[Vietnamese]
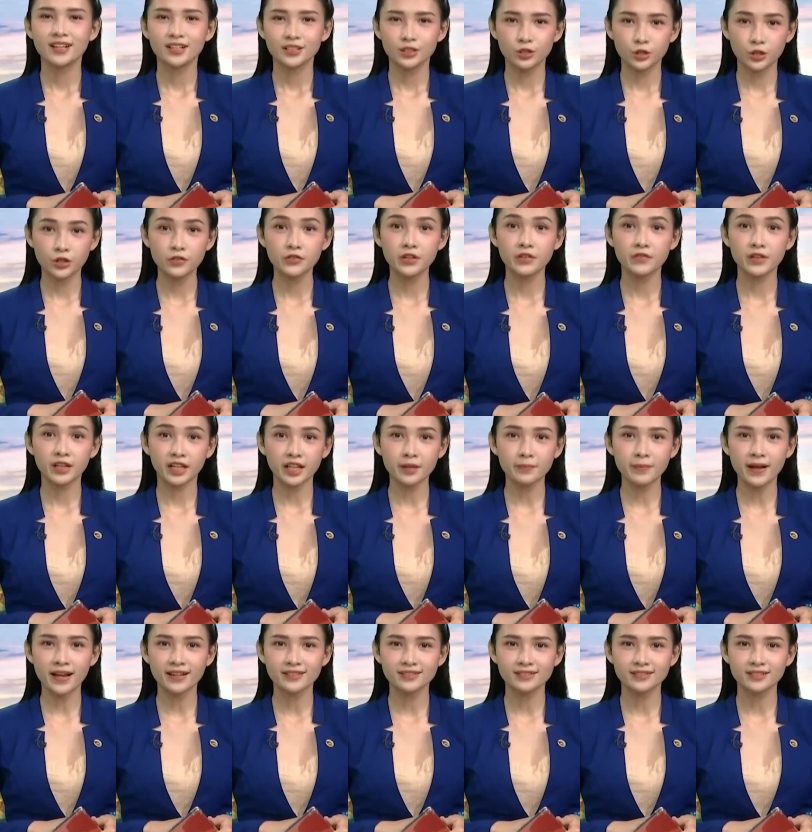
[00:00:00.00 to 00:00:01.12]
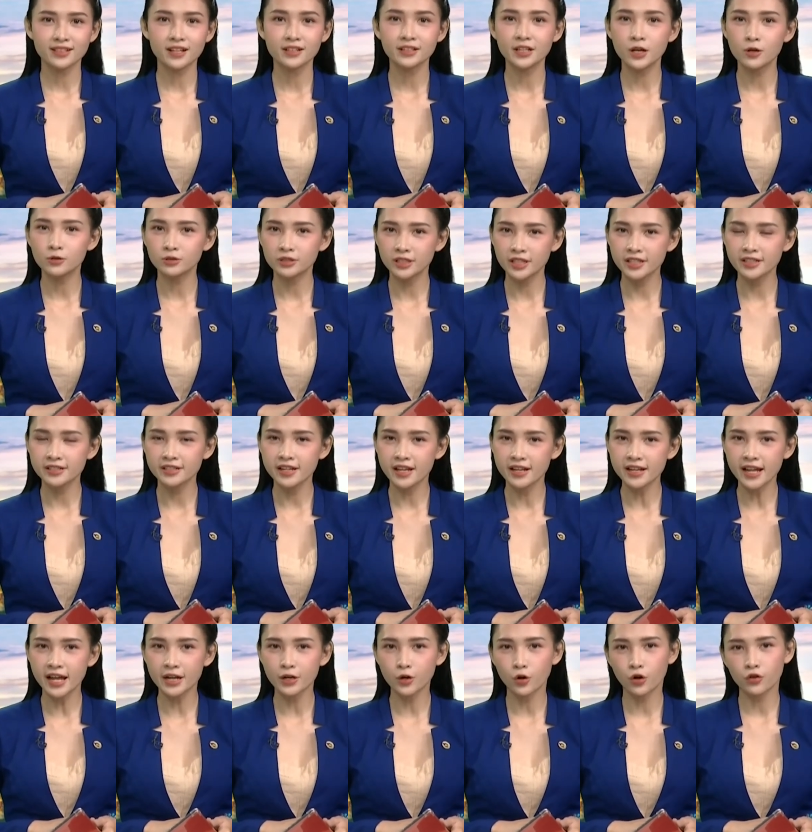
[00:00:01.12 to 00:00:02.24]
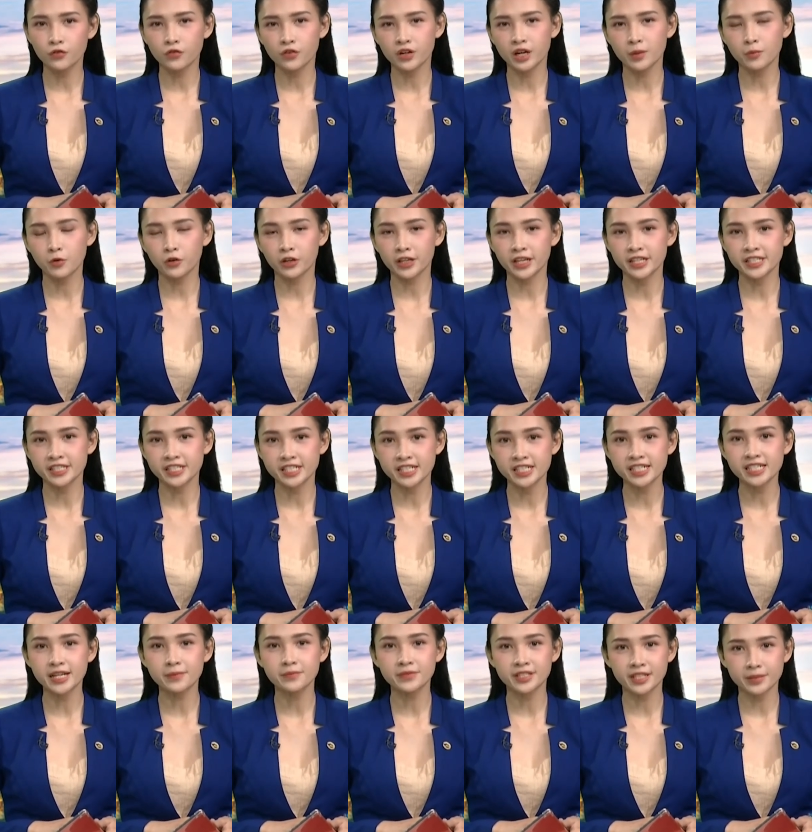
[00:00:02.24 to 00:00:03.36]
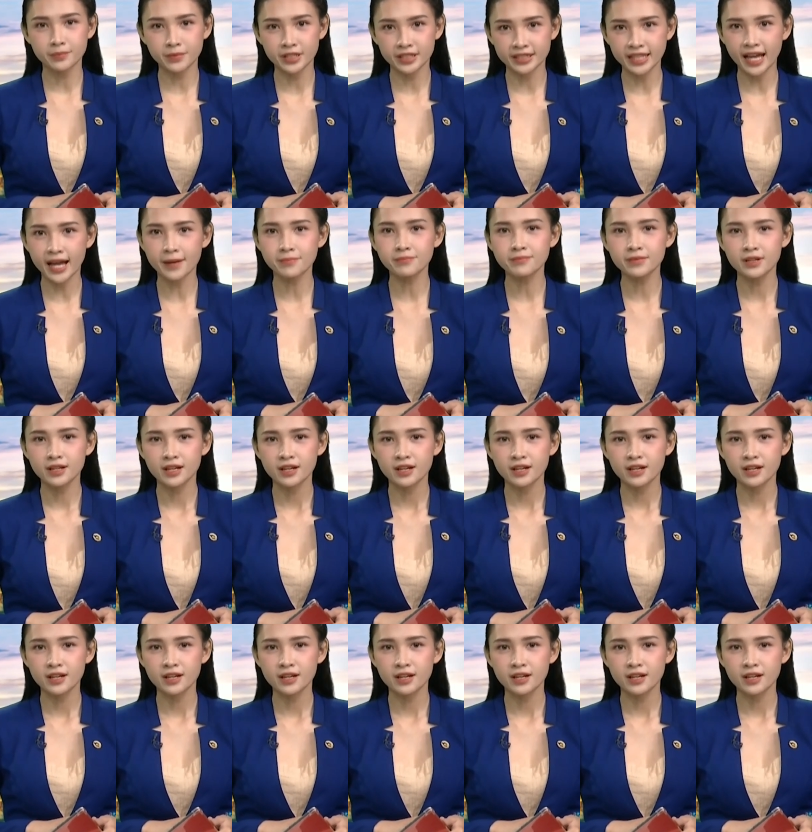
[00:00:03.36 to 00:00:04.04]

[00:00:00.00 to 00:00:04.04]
Thưa quý vị và các bạn, lần đầu tiên đến Hà Nội vào năm 1998